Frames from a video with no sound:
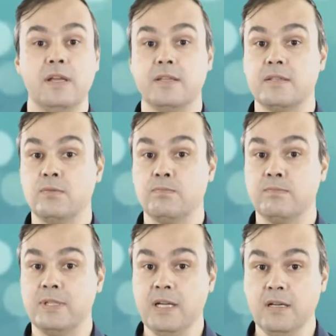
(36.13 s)
e são
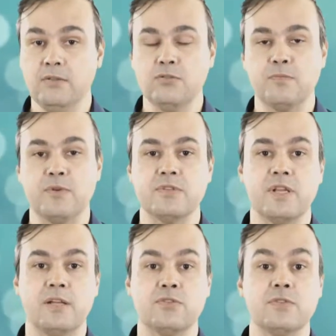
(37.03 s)
tantos
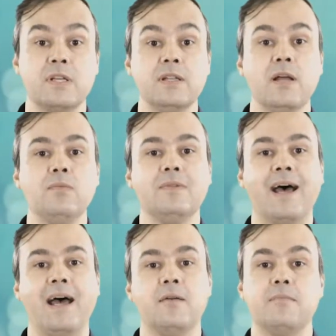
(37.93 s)
processos que não
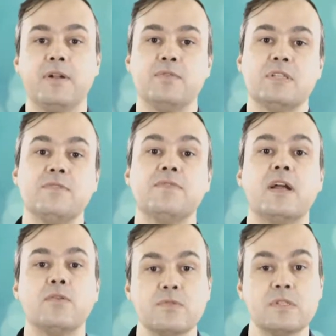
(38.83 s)
dá para você
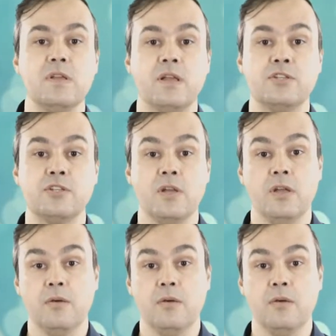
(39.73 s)
ficar consciente.